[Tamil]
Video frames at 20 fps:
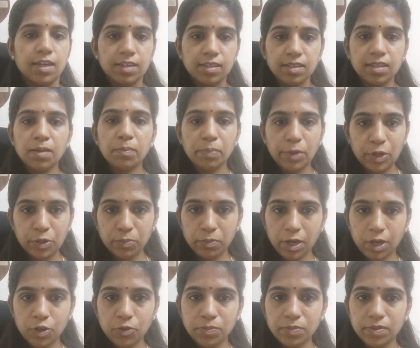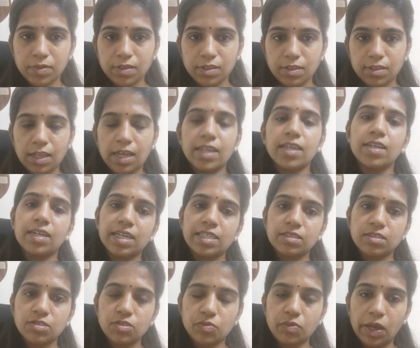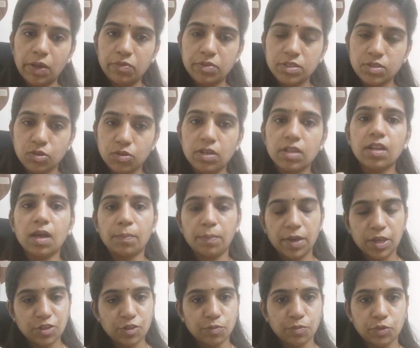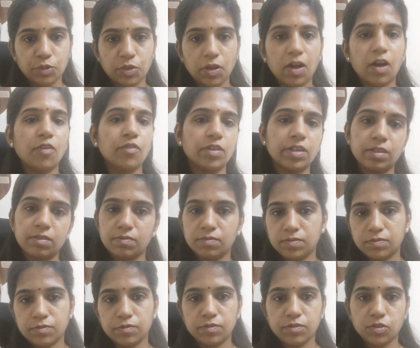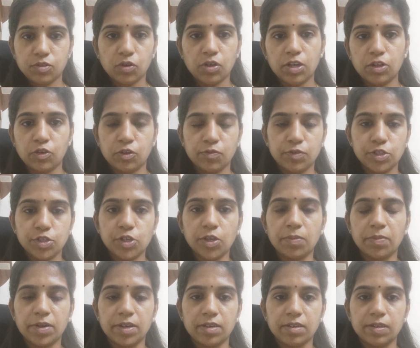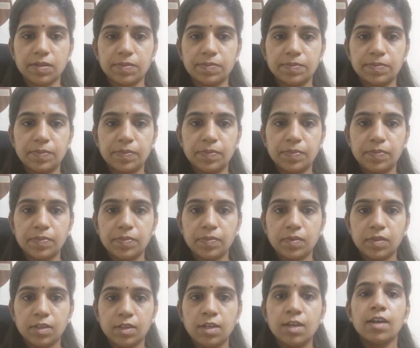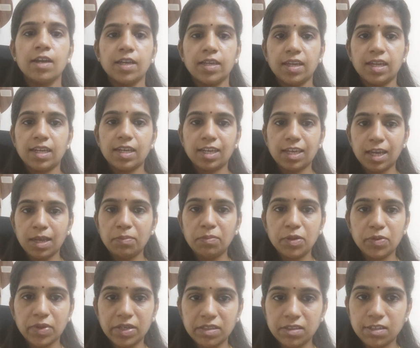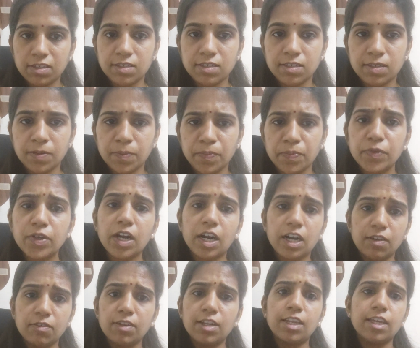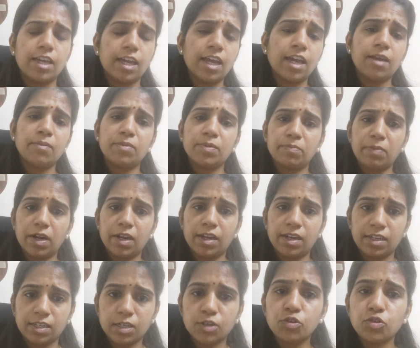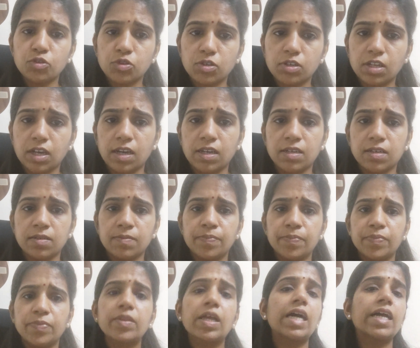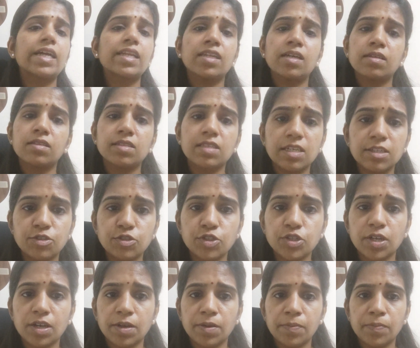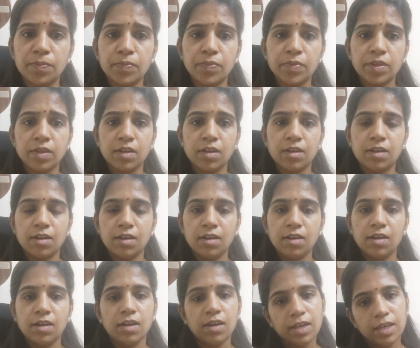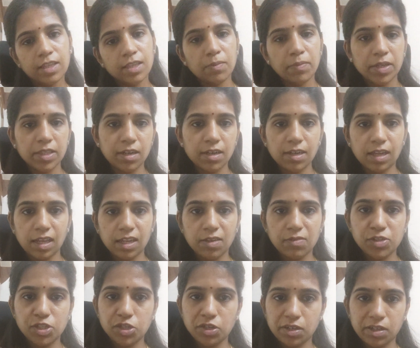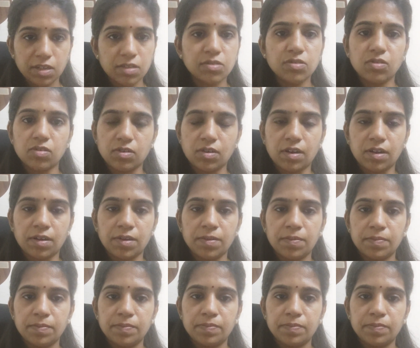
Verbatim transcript: இதுதான் பெரும்பாலும் நிறைய கேன்சர் சர்வைவர்ஸோட நான் பேசும்போது அவங்க சொல்கிற ஒரு விஷயமா இருக்கு எனக்கே இப்படி வந்தது கடவுள் ஏன் இப்படி ப எனக்கு கொடுத்துட்டாரு நான் என்ன செஞ்சேன் இந்த மாதிரி நிறைய விஷயங்களை சொல்கிறாங்க